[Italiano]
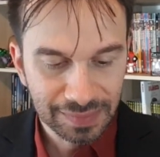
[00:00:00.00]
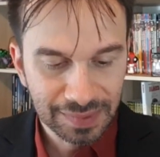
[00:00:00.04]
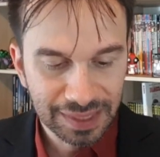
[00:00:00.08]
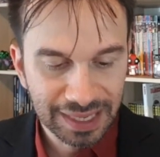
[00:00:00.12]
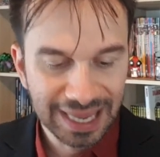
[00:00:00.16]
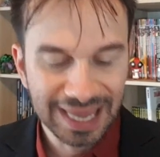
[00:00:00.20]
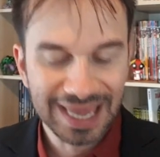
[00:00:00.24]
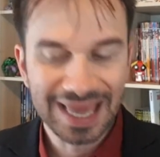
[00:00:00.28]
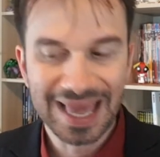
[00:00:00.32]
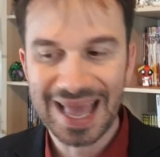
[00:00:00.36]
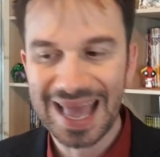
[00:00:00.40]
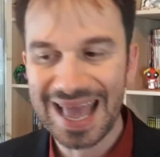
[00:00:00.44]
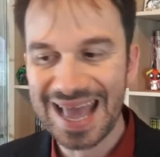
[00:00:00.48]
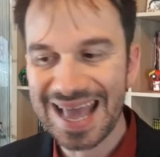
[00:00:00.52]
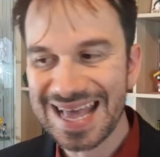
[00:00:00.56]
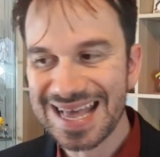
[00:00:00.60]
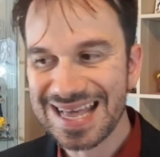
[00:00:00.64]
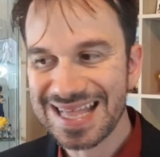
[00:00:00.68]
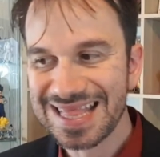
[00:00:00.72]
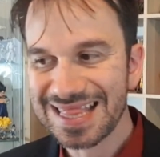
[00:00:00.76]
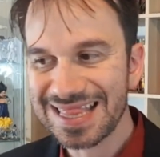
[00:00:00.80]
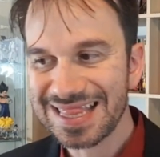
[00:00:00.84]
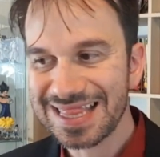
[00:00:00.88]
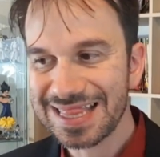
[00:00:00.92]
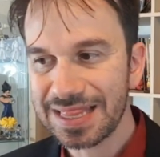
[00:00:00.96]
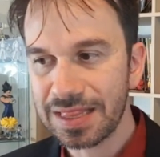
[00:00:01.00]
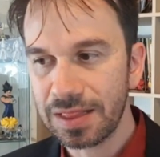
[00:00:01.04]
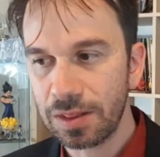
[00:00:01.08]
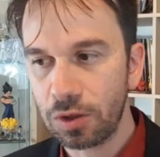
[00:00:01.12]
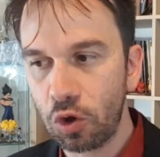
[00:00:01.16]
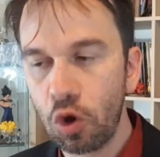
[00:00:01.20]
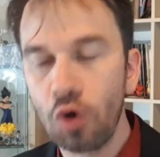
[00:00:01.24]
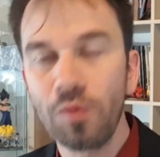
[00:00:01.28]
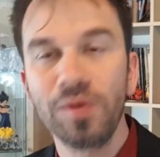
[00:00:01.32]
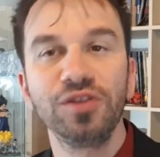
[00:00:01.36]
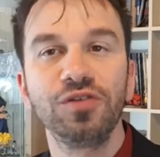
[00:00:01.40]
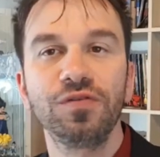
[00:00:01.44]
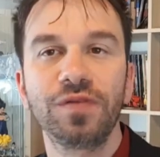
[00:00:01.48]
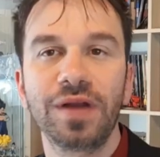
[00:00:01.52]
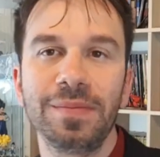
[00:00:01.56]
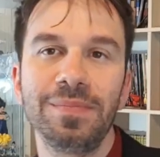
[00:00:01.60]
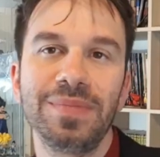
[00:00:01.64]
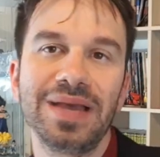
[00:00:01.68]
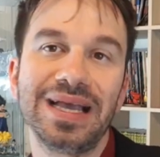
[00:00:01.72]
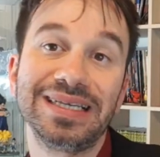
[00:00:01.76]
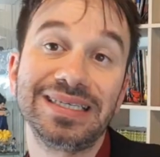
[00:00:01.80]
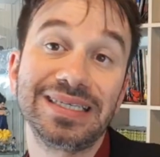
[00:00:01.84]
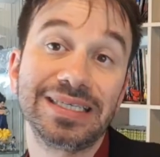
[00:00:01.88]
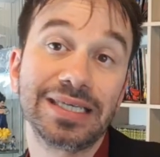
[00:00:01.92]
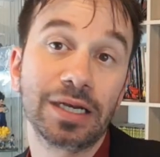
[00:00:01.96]
che è come
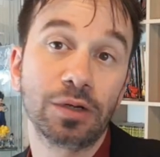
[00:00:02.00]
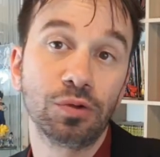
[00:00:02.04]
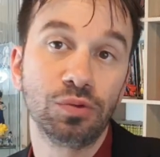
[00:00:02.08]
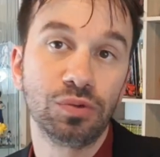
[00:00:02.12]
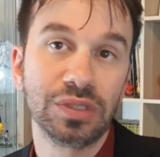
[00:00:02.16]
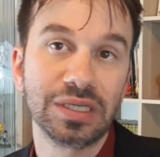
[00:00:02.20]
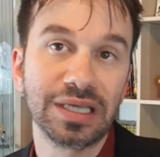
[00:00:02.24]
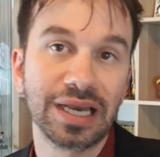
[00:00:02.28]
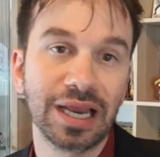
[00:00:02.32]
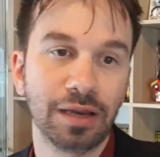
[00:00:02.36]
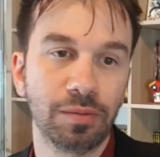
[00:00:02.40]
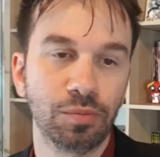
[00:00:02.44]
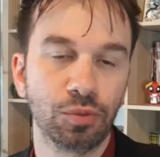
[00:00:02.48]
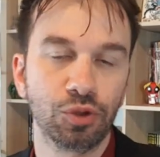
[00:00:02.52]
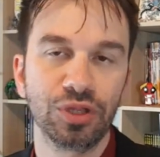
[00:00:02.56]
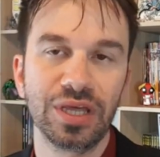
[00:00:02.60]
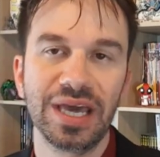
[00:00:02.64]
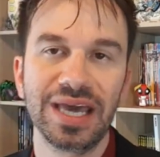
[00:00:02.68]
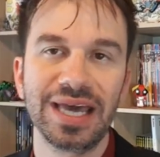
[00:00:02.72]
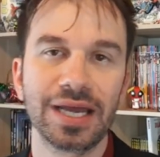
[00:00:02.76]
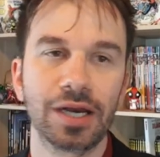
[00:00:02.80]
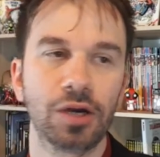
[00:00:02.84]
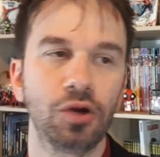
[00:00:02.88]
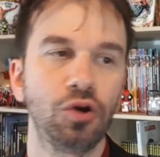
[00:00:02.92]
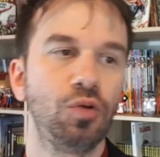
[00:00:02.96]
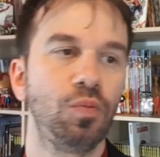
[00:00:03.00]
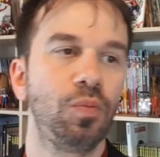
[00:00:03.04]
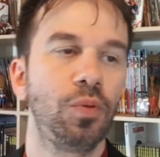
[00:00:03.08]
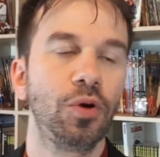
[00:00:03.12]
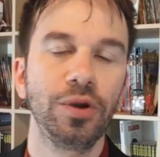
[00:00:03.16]
dovrebbe essere un Dylan moderno.